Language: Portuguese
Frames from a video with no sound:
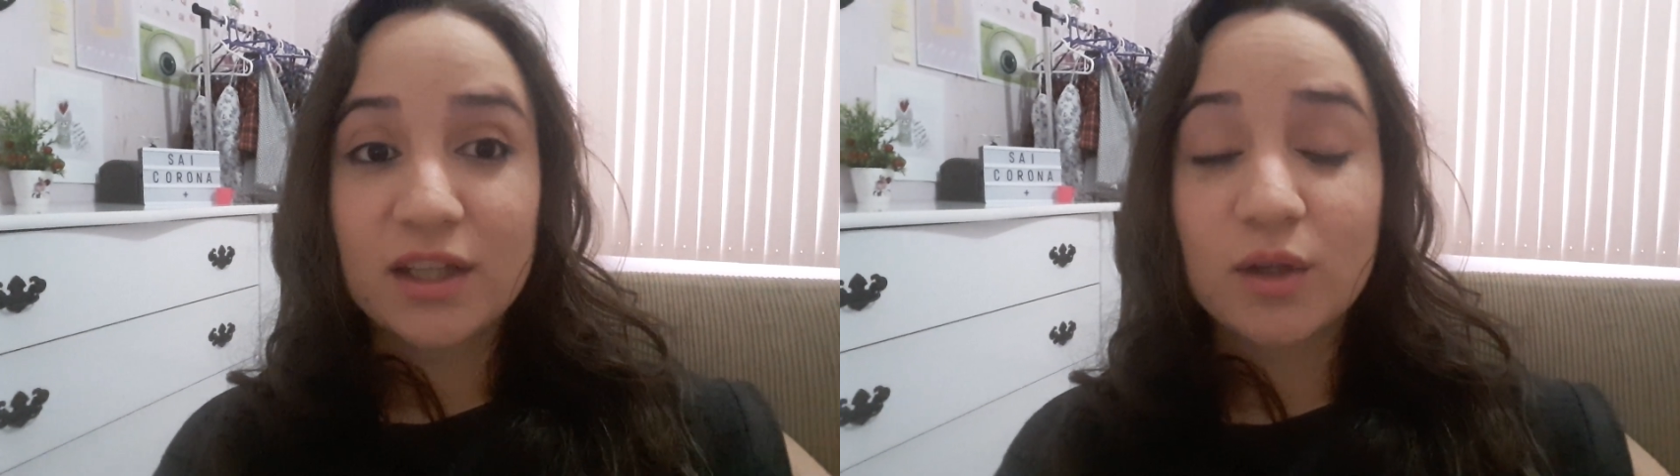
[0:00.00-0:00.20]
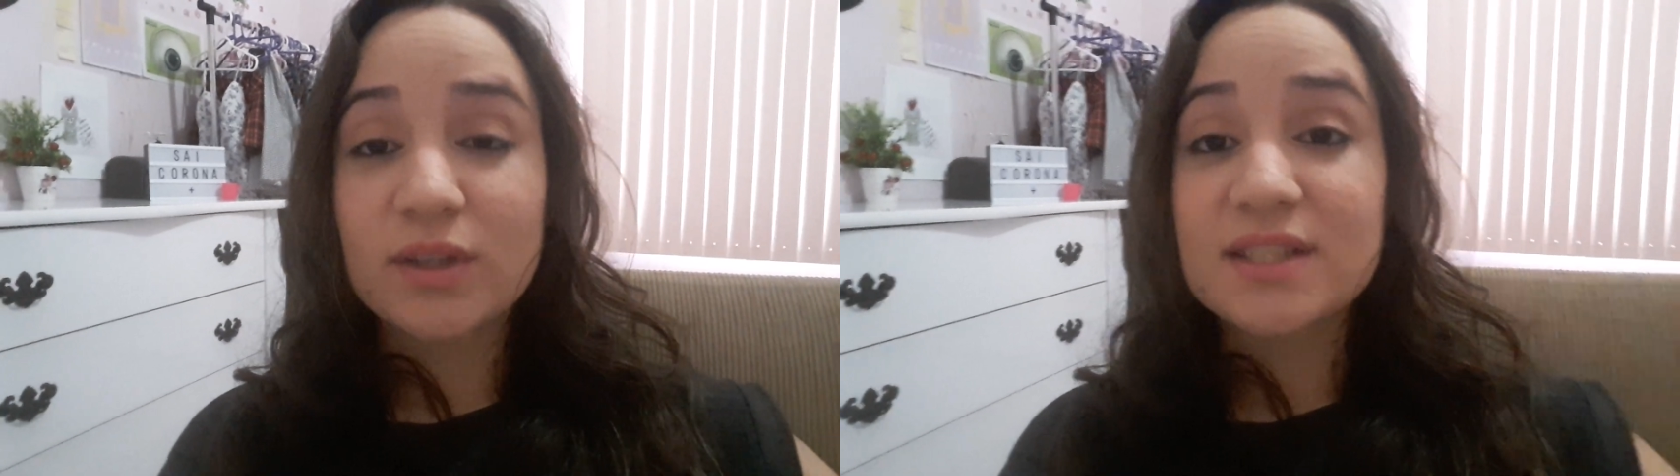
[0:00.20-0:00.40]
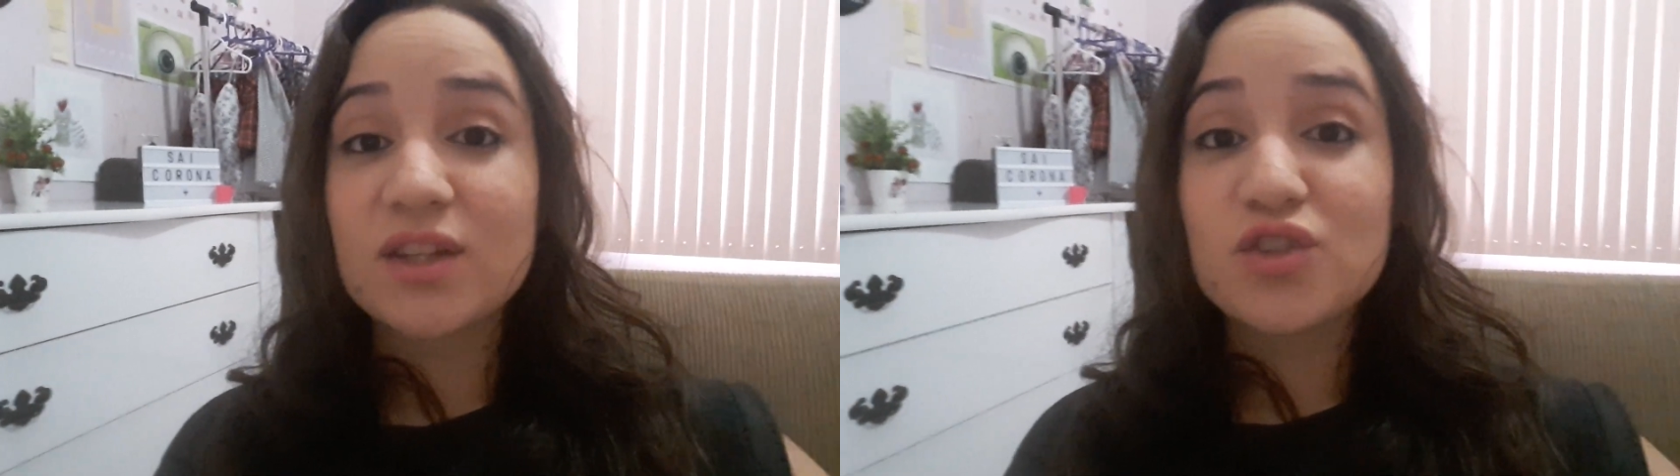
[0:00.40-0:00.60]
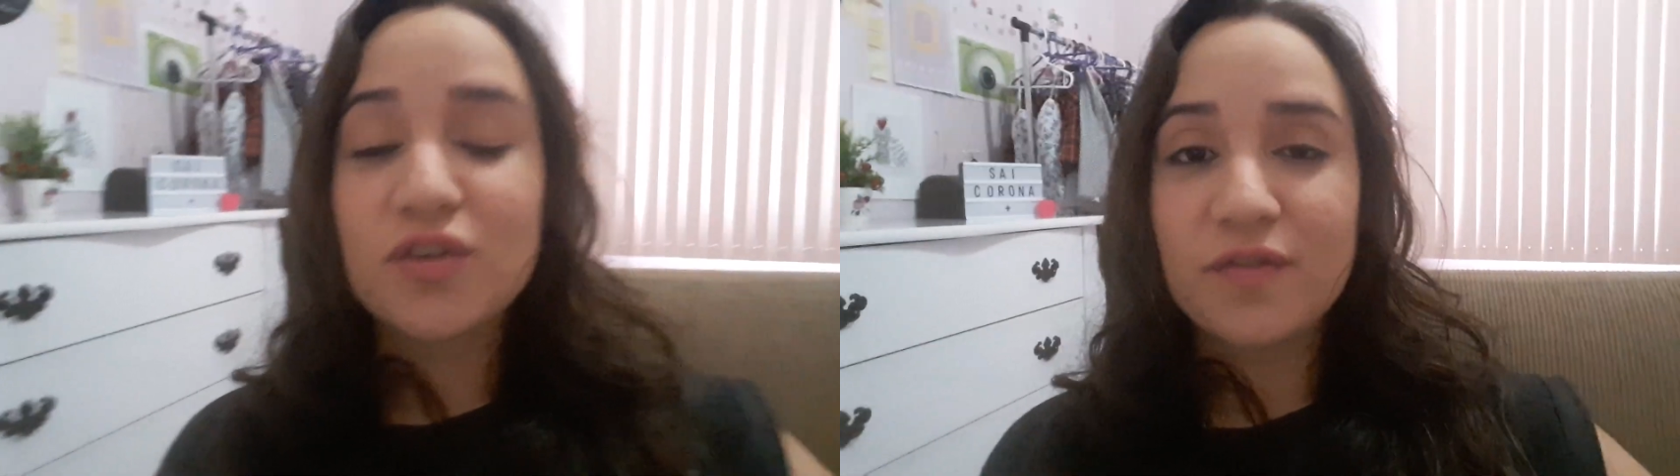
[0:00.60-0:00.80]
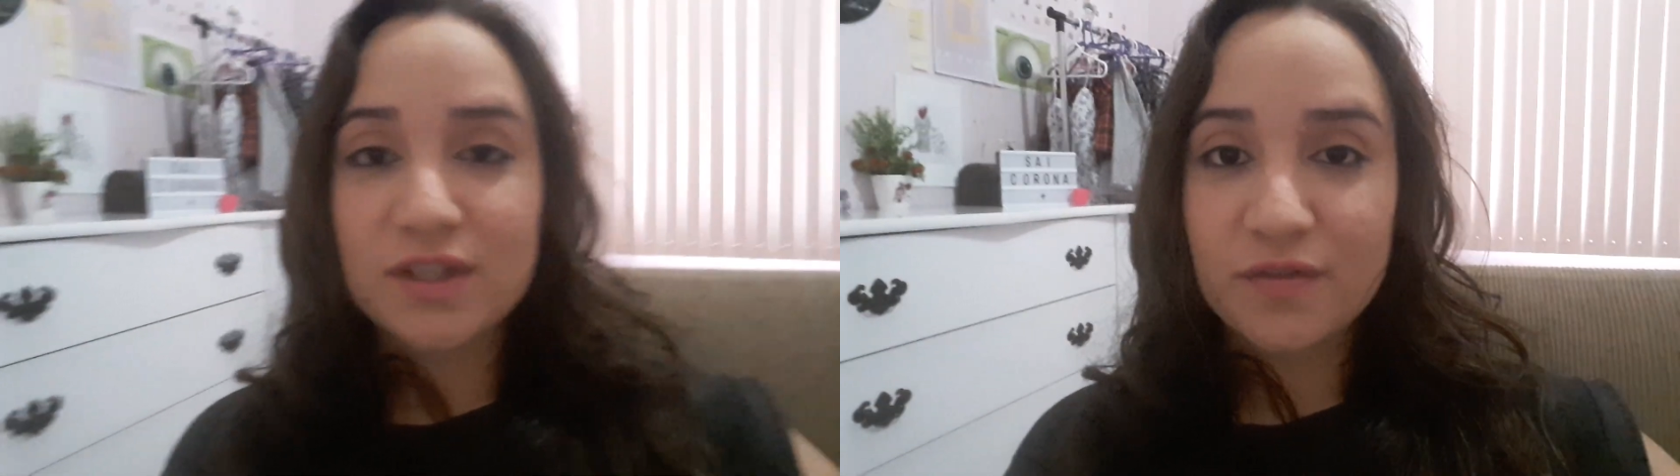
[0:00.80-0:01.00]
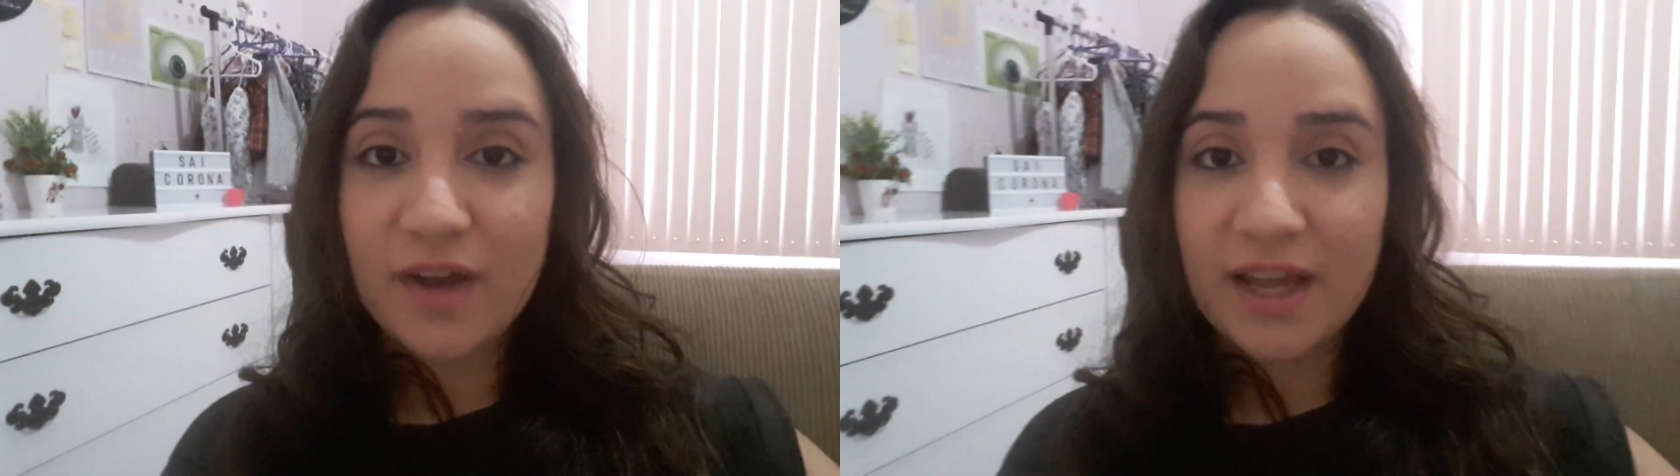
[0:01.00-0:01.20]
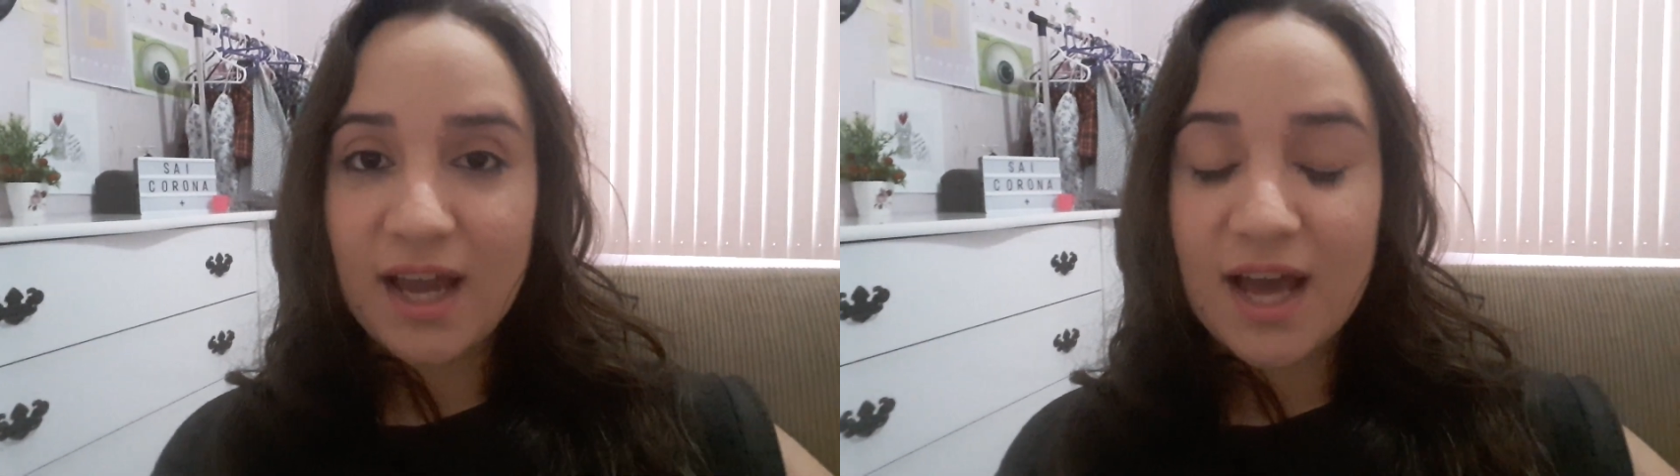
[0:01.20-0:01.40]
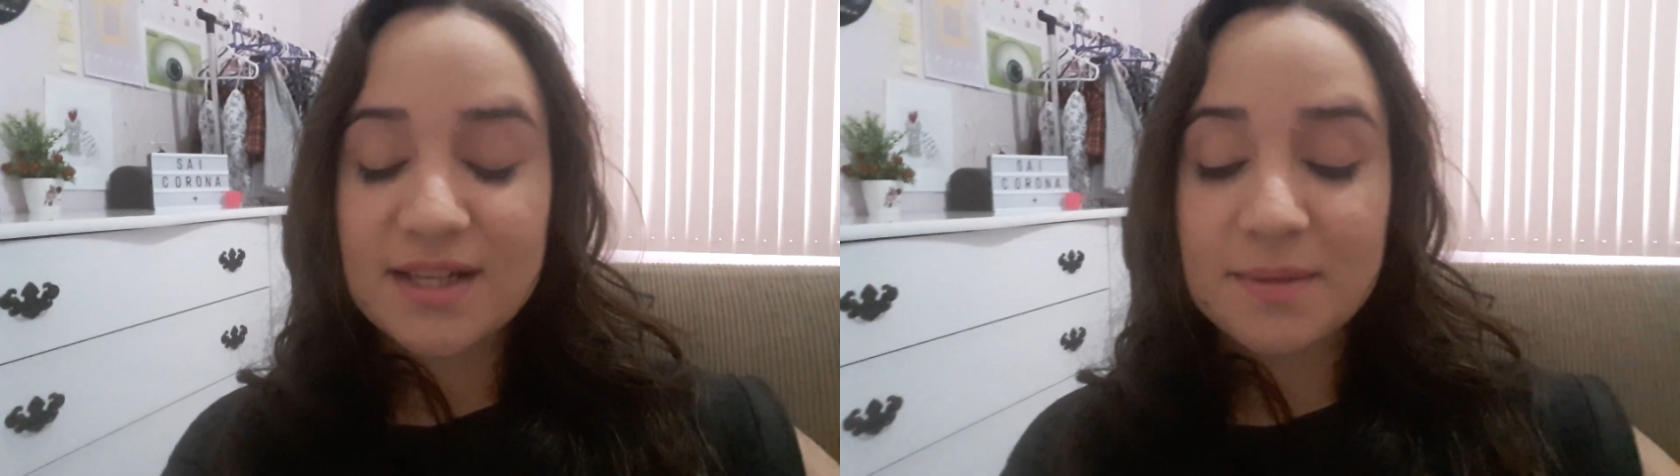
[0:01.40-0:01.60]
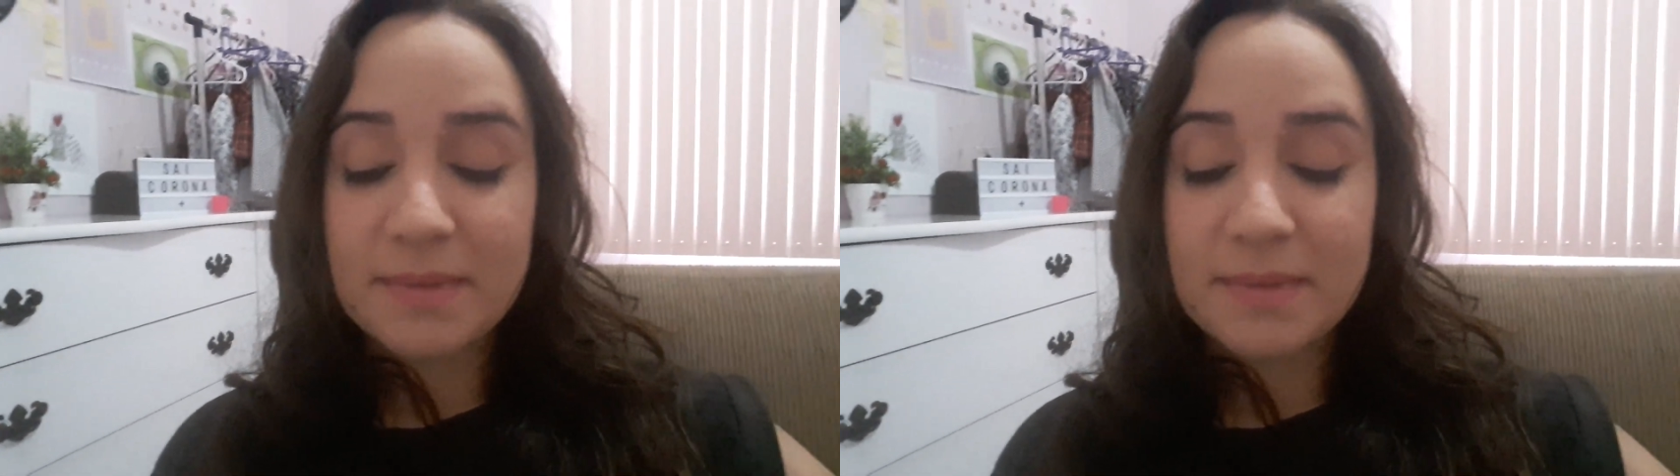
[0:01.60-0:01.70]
não tá sendo difícil ficar em casa,